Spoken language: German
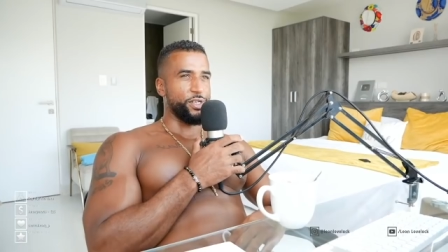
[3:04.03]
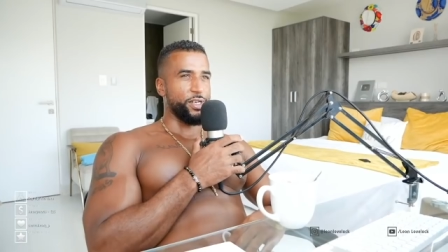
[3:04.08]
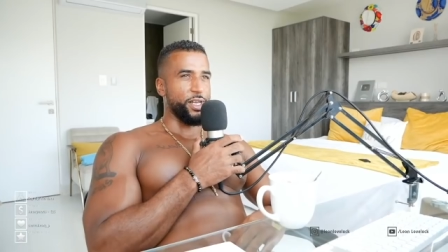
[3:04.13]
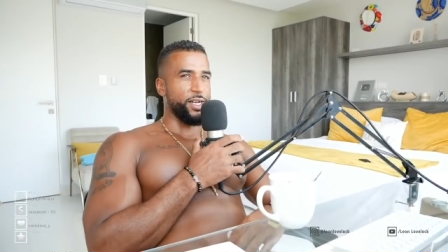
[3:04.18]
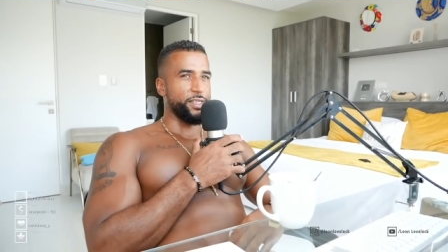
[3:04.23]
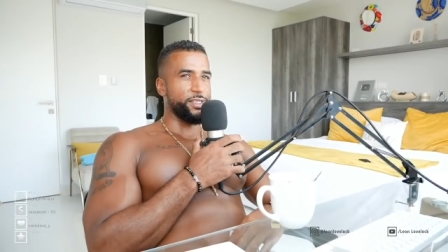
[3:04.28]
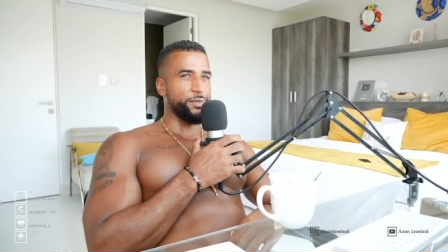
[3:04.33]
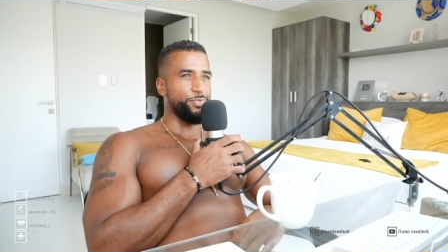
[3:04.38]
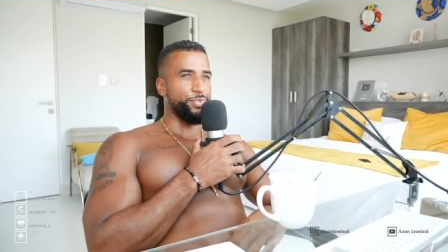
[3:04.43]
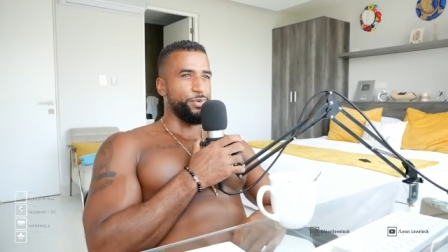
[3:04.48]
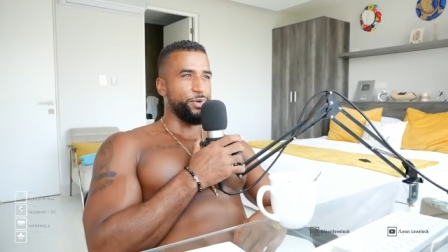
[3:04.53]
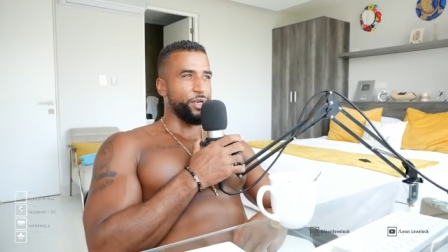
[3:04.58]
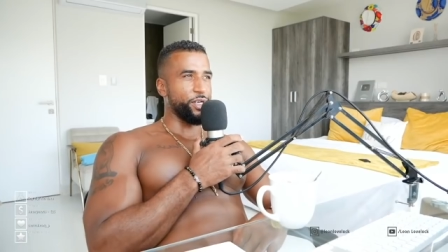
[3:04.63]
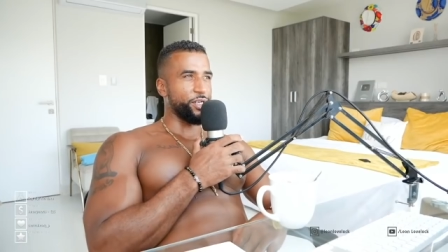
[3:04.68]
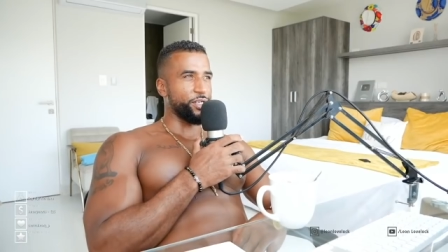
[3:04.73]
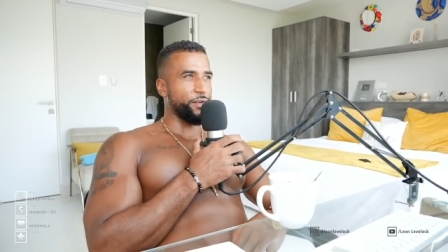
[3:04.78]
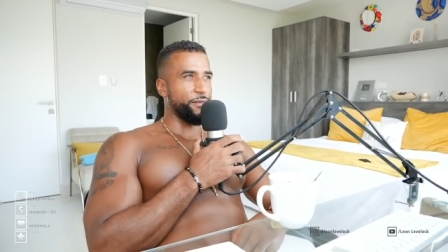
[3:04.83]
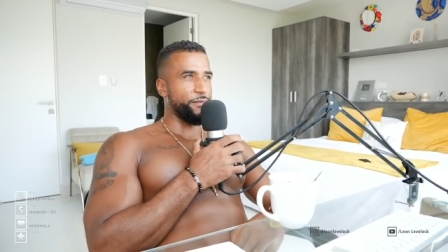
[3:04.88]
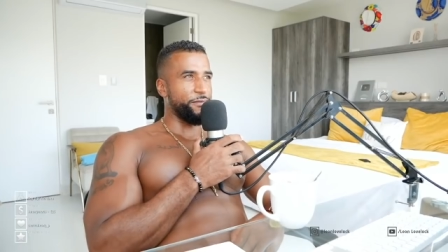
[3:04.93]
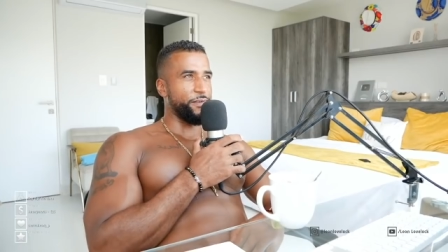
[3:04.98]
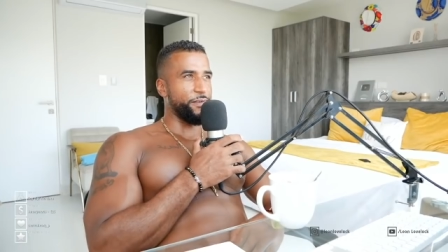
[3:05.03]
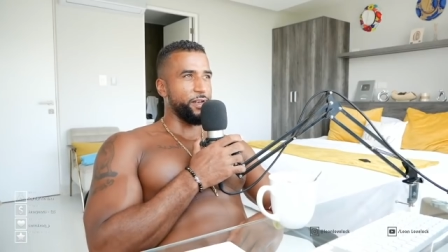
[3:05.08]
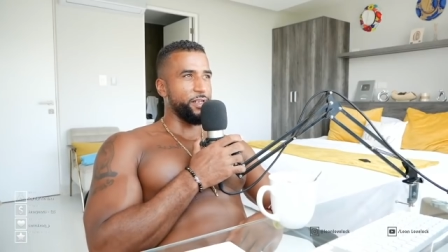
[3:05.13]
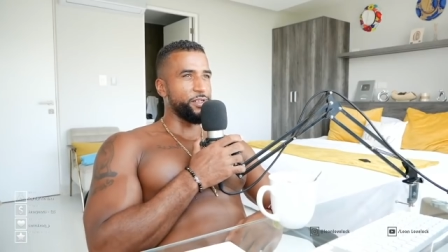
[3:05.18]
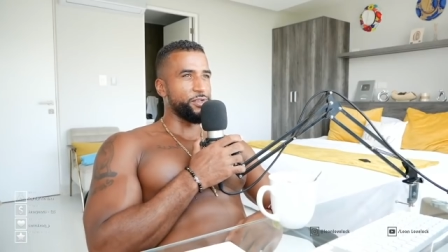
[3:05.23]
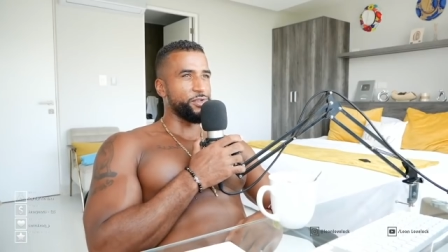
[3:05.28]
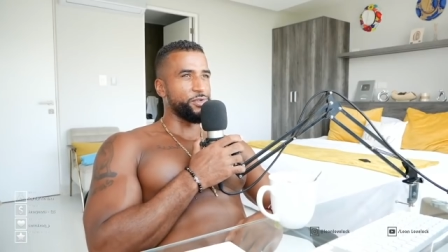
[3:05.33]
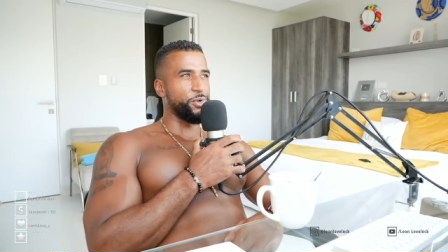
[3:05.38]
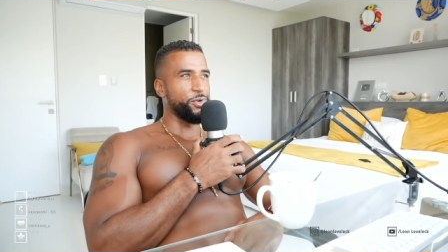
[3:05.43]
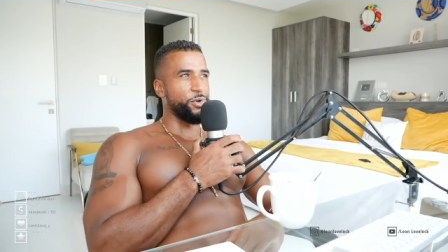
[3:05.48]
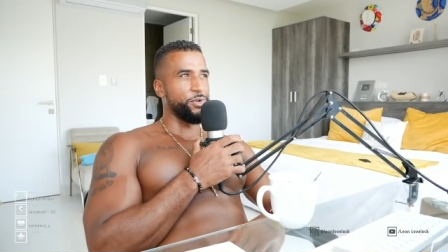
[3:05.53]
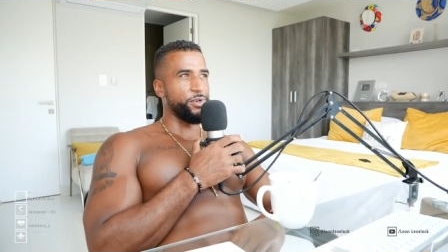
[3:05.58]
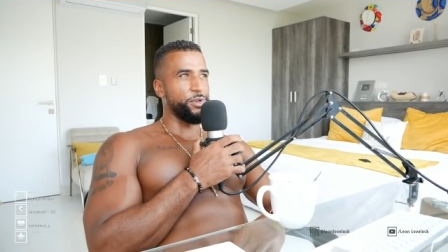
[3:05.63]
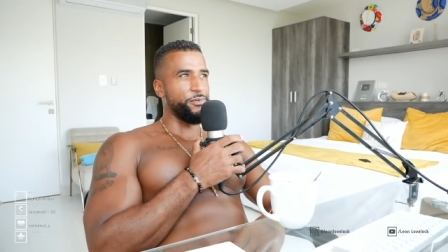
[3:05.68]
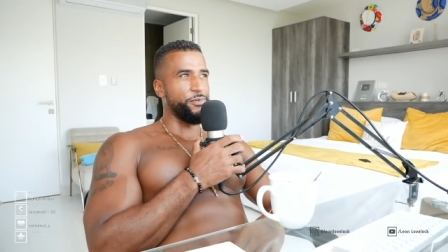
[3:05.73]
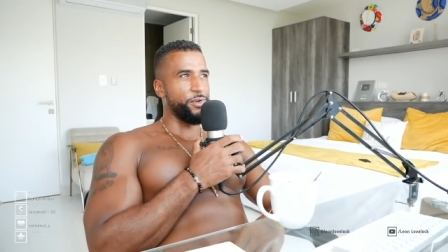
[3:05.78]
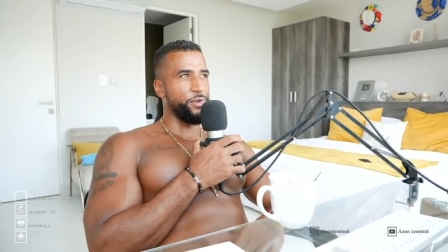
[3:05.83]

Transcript: Staatsbürgerschaft verlierst du auch nicht,